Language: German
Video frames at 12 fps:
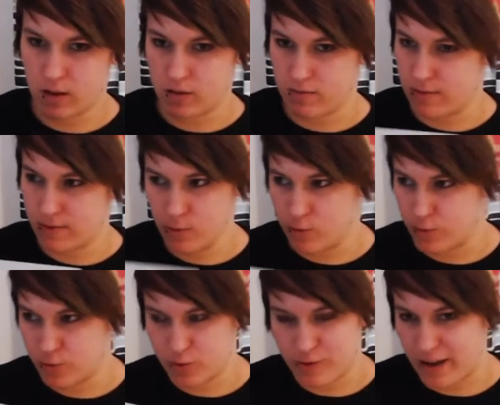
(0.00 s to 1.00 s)

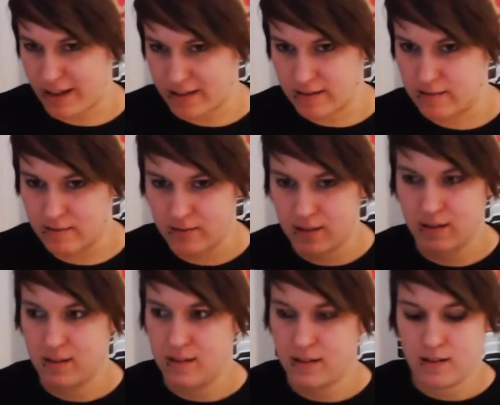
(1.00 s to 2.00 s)
Loot-Craten,
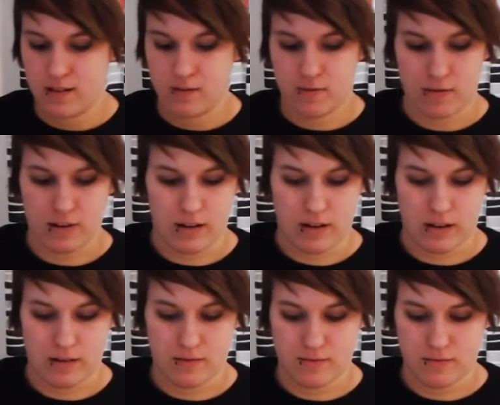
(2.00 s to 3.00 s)
oder
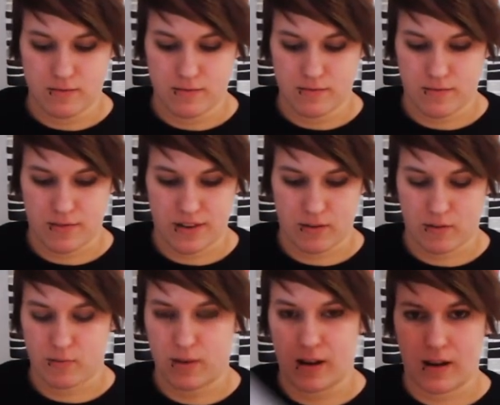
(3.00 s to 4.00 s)
was auch
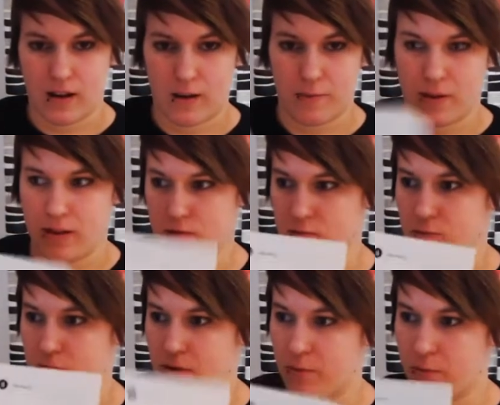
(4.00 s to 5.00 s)
immer, haben wir hier so ein
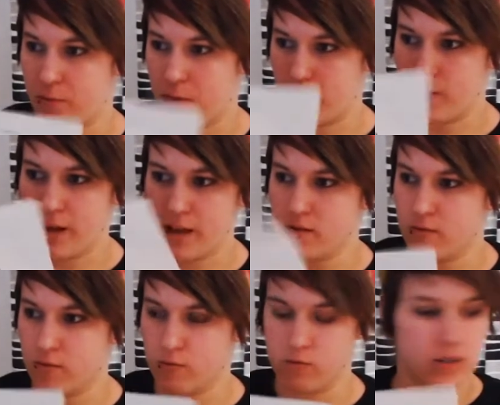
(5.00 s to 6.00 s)
Pamphlet,
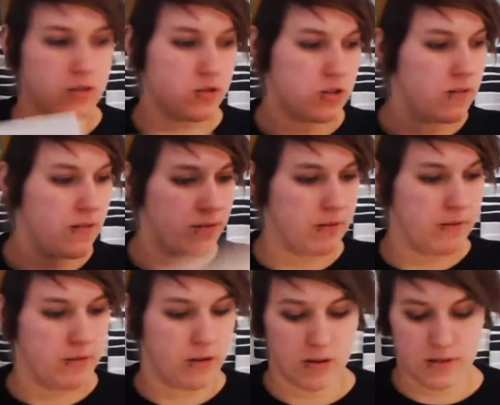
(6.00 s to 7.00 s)
wo drin steht, was wie
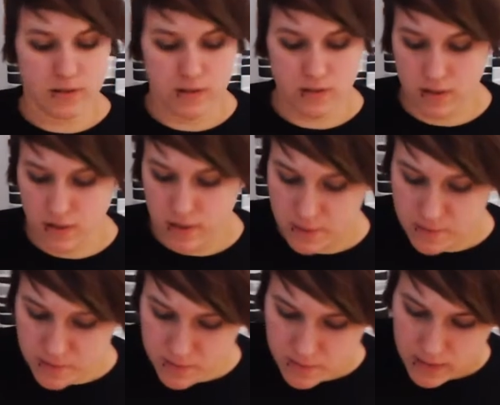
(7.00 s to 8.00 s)
viel kostet.
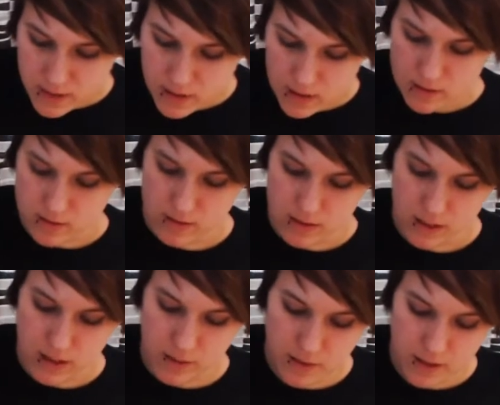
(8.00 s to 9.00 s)
So,
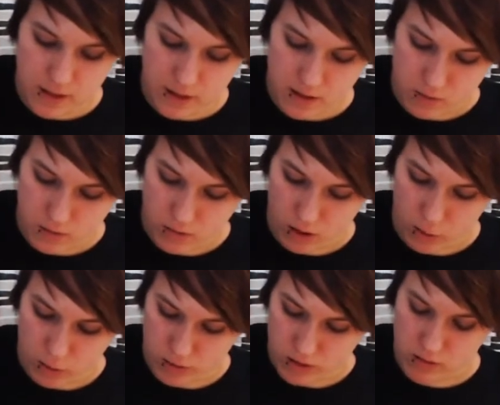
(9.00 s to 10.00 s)
dann haben wir hier...
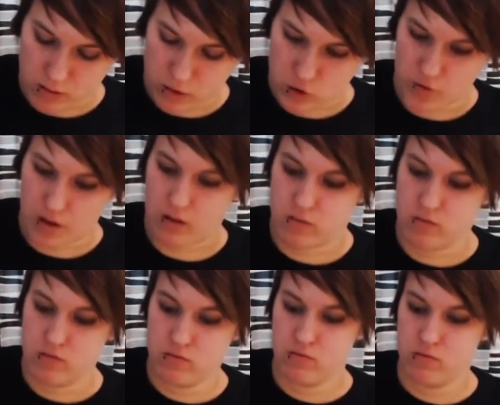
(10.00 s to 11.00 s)
Oh, das ist aber schwer.
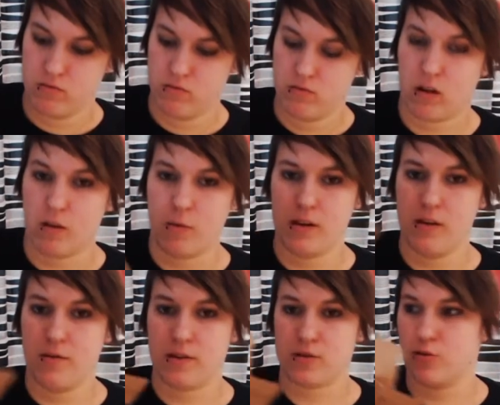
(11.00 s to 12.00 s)
Da haben wir hier
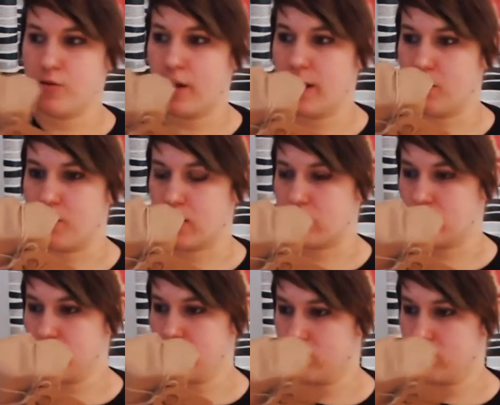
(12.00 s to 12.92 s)
was schön eingepacktes.